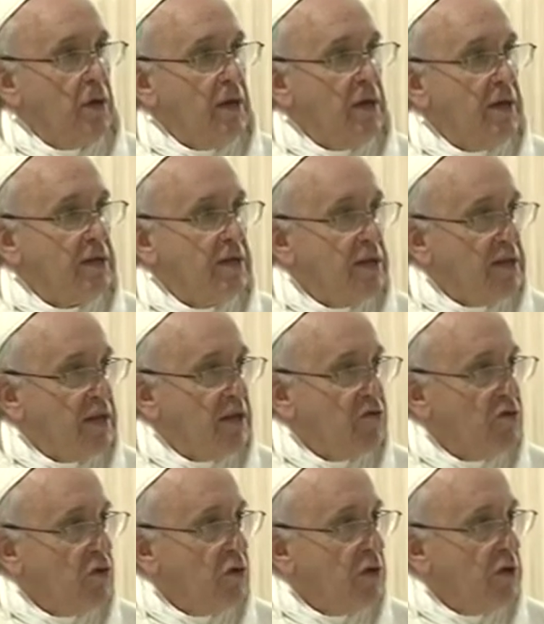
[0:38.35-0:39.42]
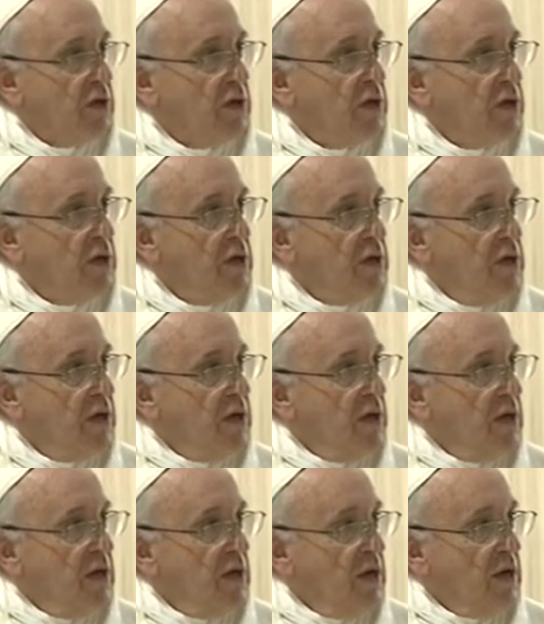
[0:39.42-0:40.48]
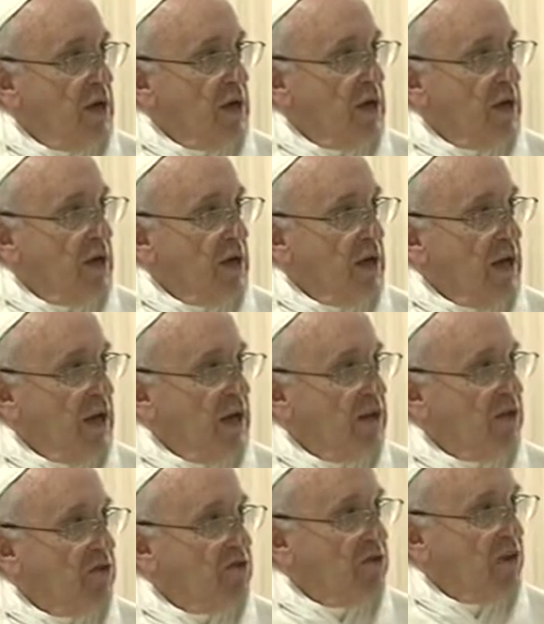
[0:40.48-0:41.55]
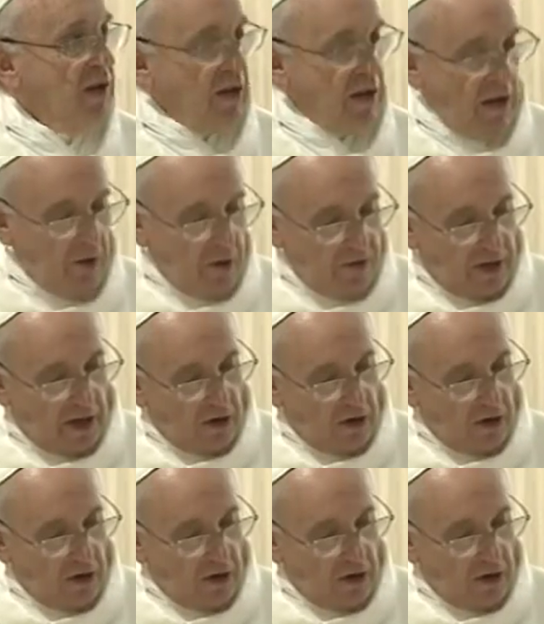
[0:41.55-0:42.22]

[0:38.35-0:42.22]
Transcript: le tentazioni che cercano di